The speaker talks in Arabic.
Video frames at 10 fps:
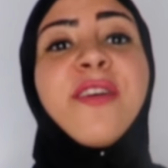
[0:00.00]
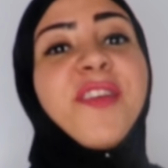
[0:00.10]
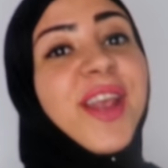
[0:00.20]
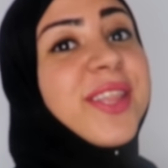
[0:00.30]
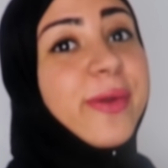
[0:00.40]

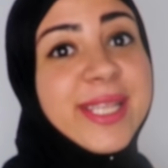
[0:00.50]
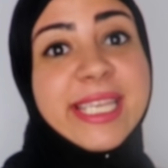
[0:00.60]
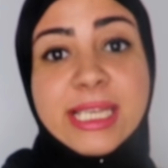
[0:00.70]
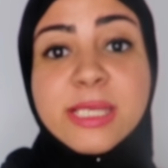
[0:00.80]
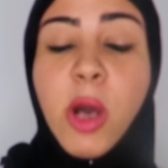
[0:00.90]
فيلا
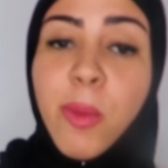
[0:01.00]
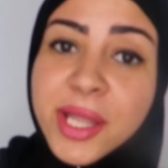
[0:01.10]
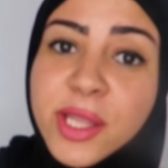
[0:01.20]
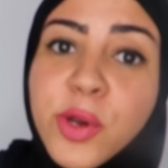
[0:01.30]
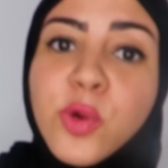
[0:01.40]
دلوقتي نقيس مع
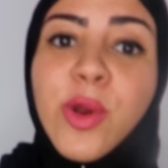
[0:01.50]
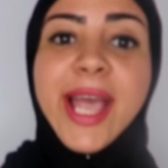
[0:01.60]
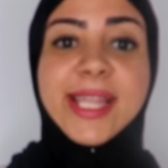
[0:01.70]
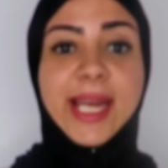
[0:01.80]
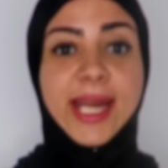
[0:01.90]
بعض اوريكم
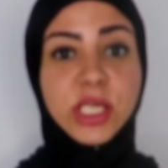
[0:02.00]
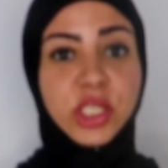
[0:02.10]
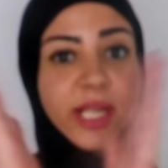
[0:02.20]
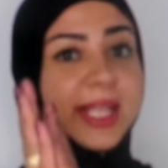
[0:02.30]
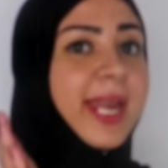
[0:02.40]
الحاجات اللي انا
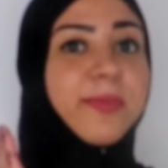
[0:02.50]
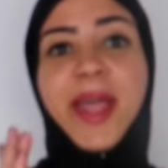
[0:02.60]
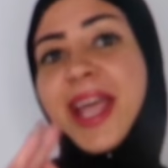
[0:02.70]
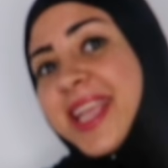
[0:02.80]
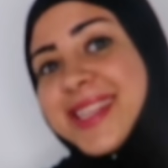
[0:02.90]
اشتريتها انا جبت
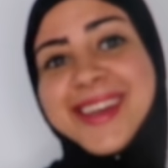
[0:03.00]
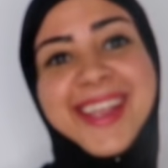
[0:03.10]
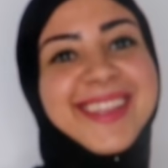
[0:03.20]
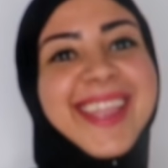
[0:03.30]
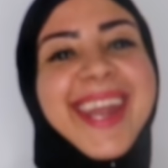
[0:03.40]
حاجات كتير
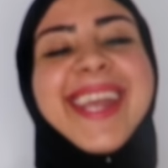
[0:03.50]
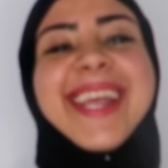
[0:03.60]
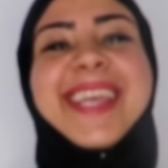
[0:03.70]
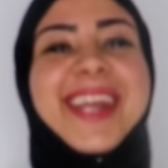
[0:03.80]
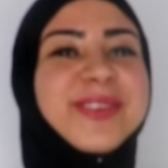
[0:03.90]
جدا
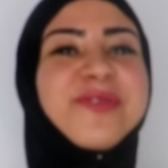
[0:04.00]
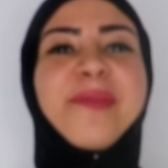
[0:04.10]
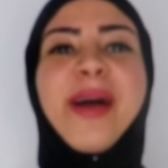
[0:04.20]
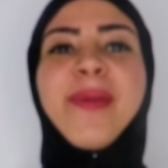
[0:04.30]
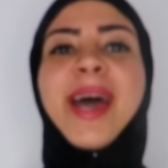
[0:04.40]
يلا
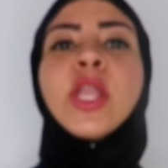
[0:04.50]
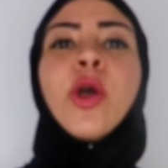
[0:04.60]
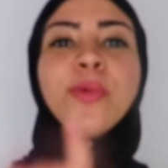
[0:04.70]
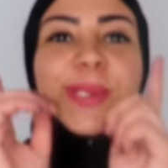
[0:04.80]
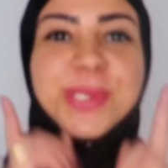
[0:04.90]
نشوف مع بعض
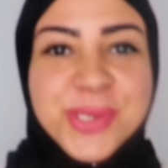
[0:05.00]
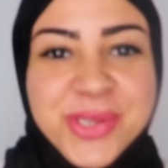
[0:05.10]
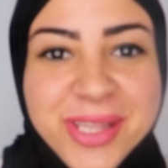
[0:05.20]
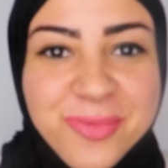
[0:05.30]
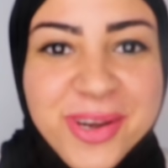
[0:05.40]
وما تنسوش
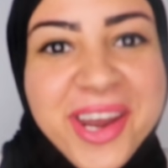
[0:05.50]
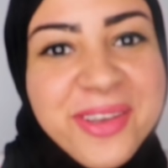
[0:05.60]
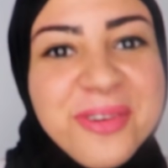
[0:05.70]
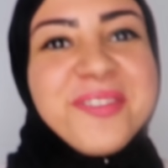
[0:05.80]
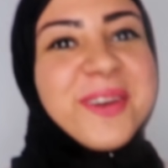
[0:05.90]
تكتبوا لي
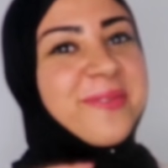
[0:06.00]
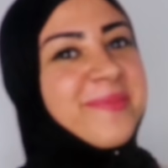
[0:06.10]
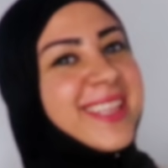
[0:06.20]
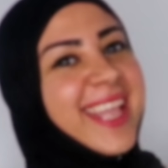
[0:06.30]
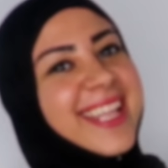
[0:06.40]
رايكم في
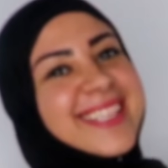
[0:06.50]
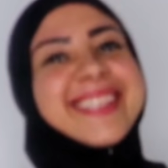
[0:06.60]
الكومنتات